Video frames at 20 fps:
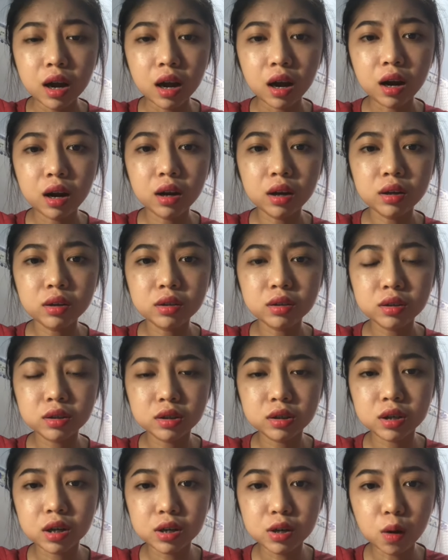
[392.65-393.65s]
uh,
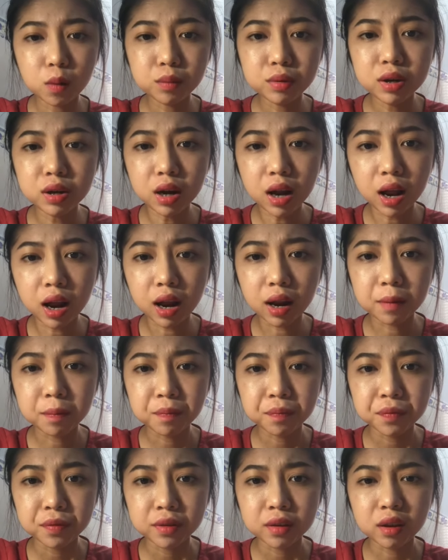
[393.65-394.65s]
sử dụng như là
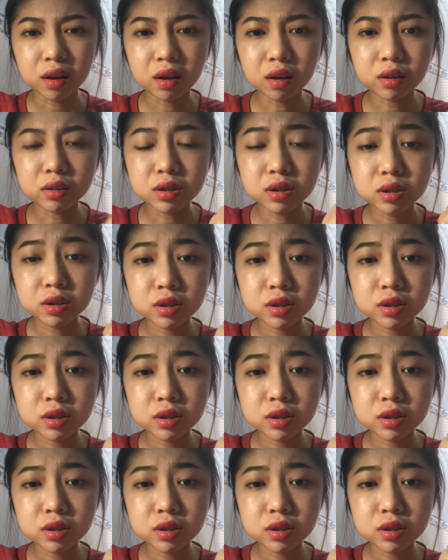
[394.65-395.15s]
um,